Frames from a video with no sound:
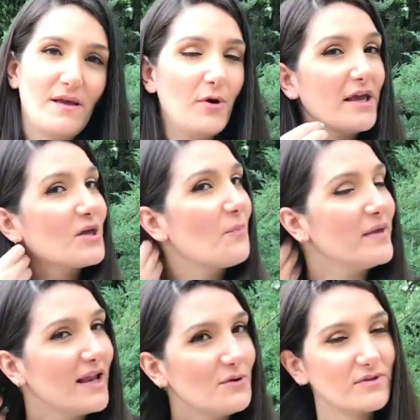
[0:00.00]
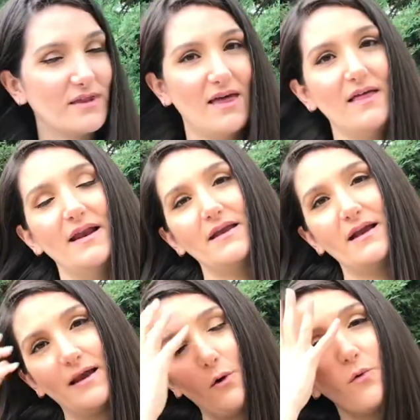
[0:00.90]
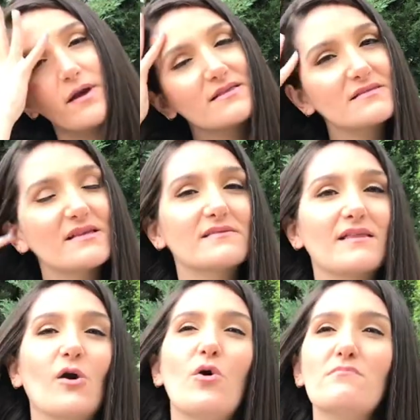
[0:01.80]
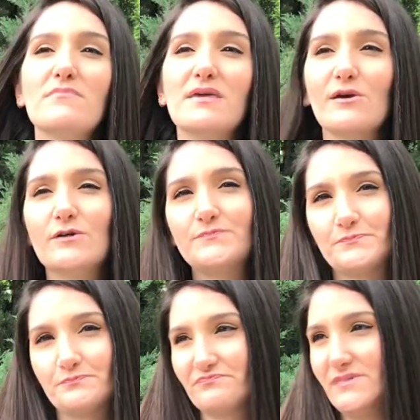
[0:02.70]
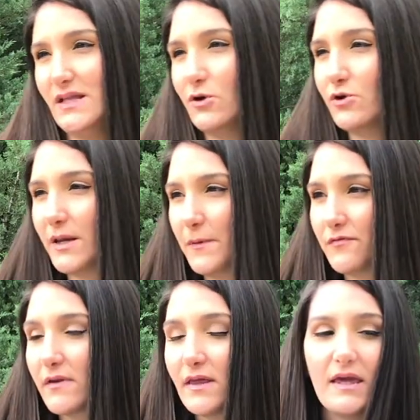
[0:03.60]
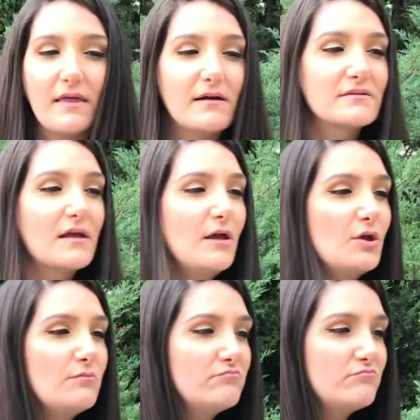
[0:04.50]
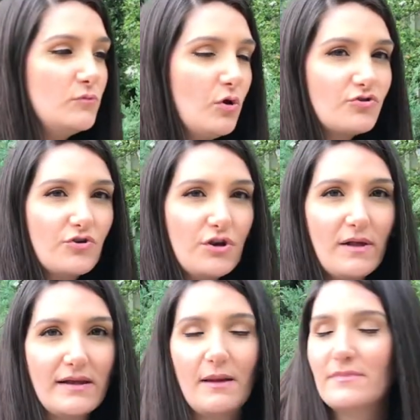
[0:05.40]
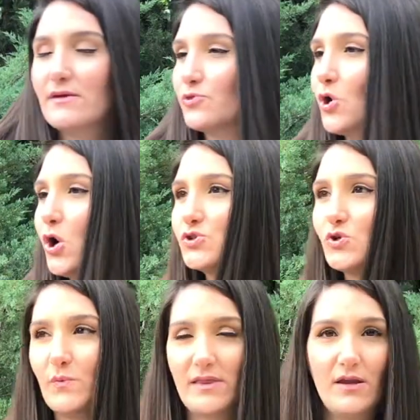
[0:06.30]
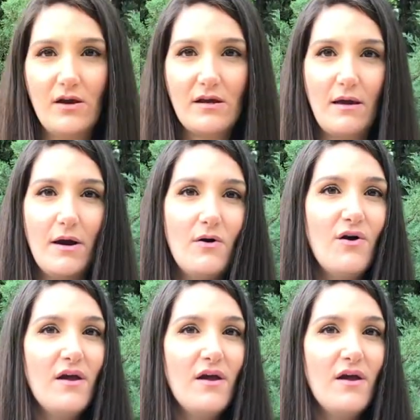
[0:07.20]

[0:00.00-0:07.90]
amores, ¿qué opinan ustedes de las nicaragüenses? ¿Están conmigo? tienen otras preferidas, no son igual que la mía, todos sus comentarios aquí abajo.